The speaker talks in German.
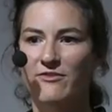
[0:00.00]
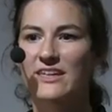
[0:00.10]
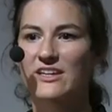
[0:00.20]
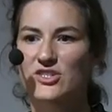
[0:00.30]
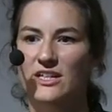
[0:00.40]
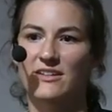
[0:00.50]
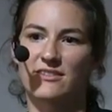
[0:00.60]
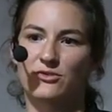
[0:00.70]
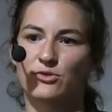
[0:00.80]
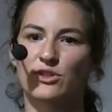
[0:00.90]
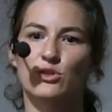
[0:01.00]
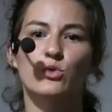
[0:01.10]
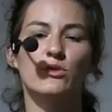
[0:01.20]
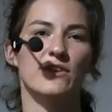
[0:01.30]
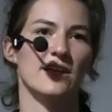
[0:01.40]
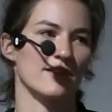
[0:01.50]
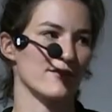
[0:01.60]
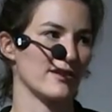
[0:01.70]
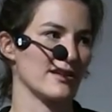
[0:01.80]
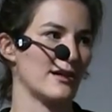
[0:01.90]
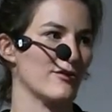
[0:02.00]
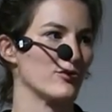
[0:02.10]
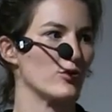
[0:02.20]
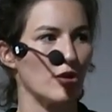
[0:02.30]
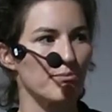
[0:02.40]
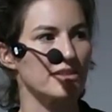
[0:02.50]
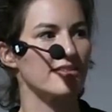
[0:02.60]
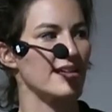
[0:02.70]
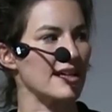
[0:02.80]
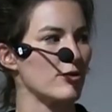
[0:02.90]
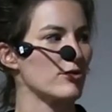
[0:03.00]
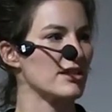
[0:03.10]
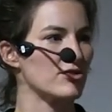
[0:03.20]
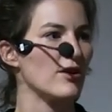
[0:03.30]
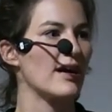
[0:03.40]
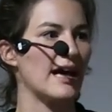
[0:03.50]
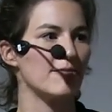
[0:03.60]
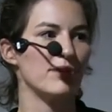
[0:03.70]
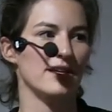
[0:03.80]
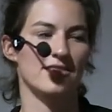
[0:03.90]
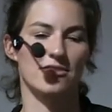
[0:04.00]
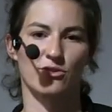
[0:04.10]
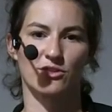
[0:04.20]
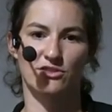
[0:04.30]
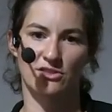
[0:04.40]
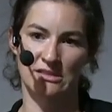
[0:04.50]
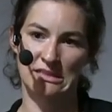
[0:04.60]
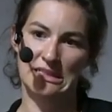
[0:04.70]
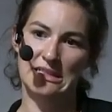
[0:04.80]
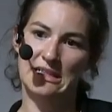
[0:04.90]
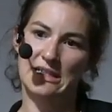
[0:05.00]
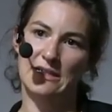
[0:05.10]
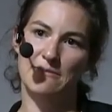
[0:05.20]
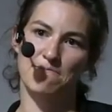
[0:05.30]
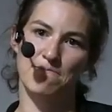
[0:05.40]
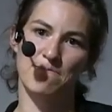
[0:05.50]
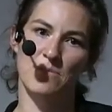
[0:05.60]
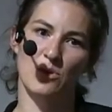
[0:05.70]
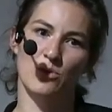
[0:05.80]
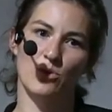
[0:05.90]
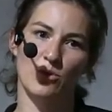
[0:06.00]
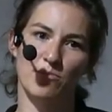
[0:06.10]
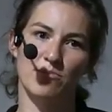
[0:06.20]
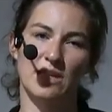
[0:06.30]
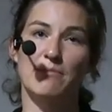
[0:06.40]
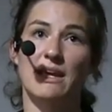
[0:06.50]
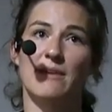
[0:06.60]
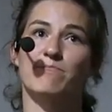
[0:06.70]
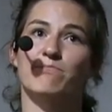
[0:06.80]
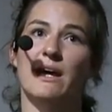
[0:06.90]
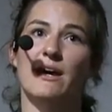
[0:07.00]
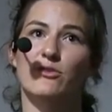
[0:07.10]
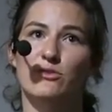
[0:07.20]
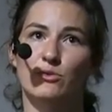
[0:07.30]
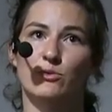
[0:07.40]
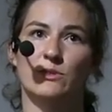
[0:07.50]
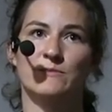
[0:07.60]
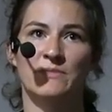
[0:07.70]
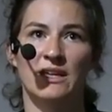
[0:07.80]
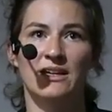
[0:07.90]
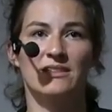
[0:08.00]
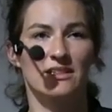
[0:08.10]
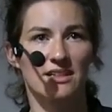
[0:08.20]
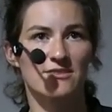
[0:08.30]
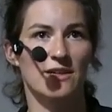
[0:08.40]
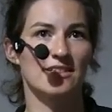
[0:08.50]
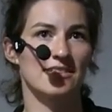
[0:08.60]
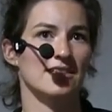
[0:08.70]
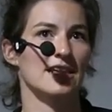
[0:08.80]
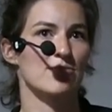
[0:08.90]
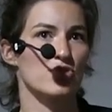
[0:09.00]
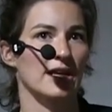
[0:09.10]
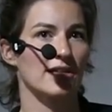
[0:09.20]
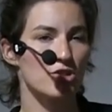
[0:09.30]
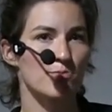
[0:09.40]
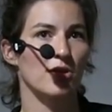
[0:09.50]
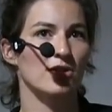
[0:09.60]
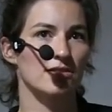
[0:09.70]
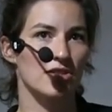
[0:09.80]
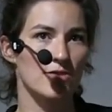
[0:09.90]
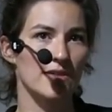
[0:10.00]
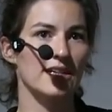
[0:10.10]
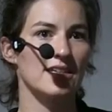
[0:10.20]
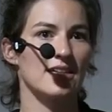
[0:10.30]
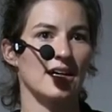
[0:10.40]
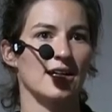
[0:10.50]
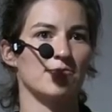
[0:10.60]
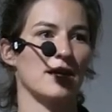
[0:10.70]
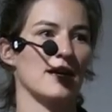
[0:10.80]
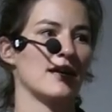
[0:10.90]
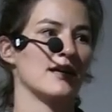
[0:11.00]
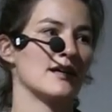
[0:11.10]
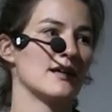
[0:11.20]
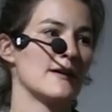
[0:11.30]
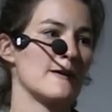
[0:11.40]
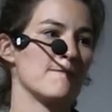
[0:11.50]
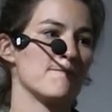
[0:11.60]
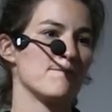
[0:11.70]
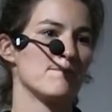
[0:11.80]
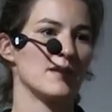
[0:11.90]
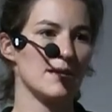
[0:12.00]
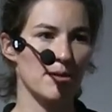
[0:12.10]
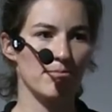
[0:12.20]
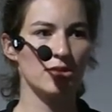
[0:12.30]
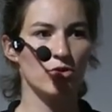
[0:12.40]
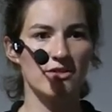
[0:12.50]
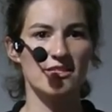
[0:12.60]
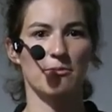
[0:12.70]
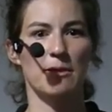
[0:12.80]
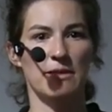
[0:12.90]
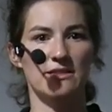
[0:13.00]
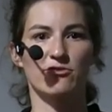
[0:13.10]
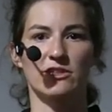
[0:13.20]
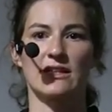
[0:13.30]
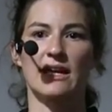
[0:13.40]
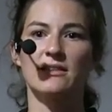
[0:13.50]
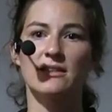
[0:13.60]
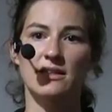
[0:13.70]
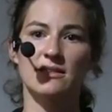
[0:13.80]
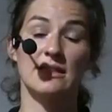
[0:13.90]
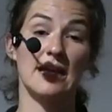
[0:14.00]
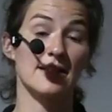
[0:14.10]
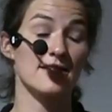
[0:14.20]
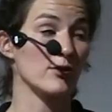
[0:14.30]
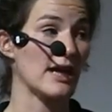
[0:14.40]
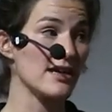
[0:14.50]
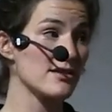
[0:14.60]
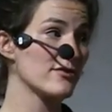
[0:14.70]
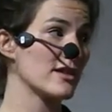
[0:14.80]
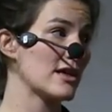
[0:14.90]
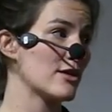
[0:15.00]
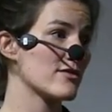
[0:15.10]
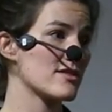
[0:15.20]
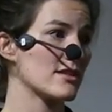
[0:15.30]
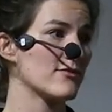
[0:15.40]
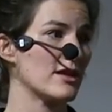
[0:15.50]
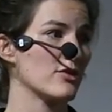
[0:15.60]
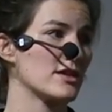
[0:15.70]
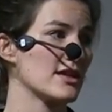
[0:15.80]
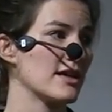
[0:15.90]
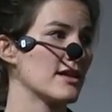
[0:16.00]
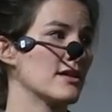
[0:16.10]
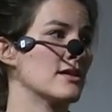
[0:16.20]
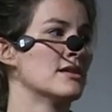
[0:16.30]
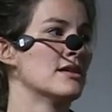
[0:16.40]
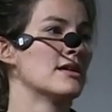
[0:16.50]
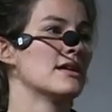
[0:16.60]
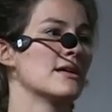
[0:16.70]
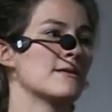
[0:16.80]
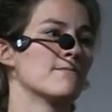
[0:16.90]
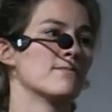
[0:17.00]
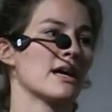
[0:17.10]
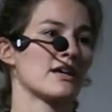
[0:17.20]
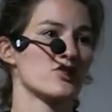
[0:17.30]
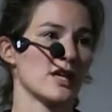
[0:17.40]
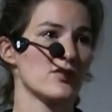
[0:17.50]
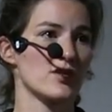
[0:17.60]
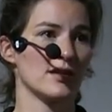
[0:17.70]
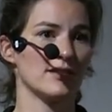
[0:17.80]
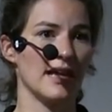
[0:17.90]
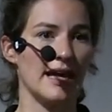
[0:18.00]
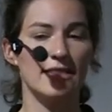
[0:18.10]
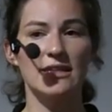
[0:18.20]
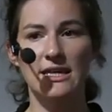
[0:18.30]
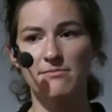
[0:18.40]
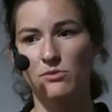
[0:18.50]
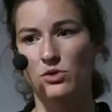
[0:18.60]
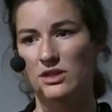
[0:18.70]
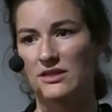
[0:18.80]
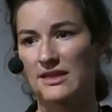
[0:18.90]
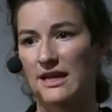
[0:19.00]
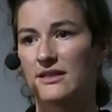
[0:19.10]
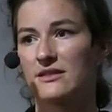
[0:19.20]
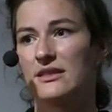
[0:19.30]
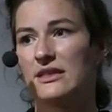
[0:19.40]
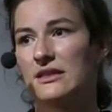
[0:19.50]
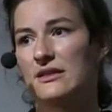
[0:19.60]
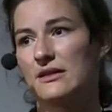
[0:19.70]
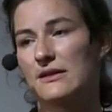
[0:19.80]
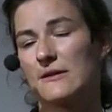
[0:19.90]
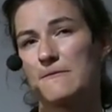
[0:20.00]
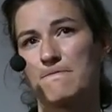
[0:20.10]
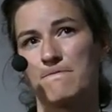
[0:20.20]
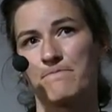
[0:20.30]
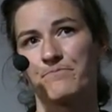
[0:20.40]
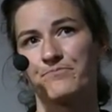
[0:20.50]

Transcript: welcher Stelle es natürlich klug wäre zu verkaufen oder ob man diese Regelung nicht doch anpassen sollte, ähm, um da mehr bei rauszuholen. Dann das Zweite, das hatte ich eben schon angesprochen, die Schwierigkeit bei, ähm, nicht bei Bitcoins, aber bei manchen von den anderen, die gar nicht so leicht zu verkaufen sind, weil auch nicht alle ähm, Exchanger, die annehmen oder nicht alle, die ähm,